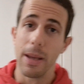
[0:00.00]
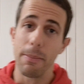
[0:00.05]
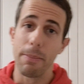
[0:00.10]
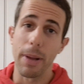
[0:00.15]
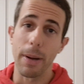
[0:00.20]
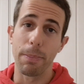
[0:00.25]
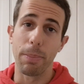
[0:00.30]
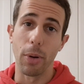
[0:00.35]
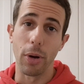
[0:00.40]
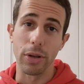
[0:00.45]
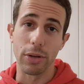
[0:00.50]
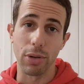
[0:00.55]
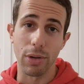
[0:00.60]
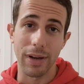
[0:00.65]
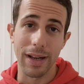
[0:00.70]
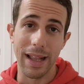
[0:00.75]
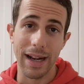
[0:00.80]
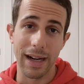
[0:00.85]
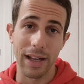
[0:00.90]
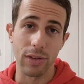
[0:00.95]
per poi
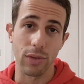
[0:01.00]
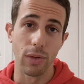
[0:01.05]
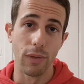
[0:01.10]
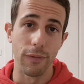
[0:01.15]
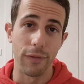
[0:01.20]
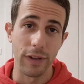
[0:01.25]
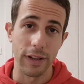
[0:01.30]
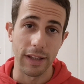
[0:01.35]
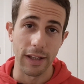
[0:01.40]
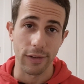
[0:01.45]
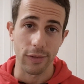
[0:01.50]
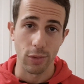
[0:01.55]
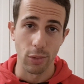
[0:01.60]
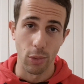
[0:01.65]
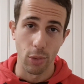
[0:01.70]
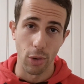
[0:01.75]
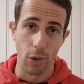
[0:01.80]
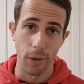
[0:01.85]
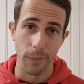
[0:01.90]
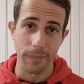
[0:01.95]
tornare alla sconfitta
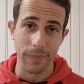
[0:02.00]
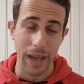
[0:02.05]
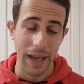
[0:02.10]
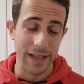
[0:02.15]
solo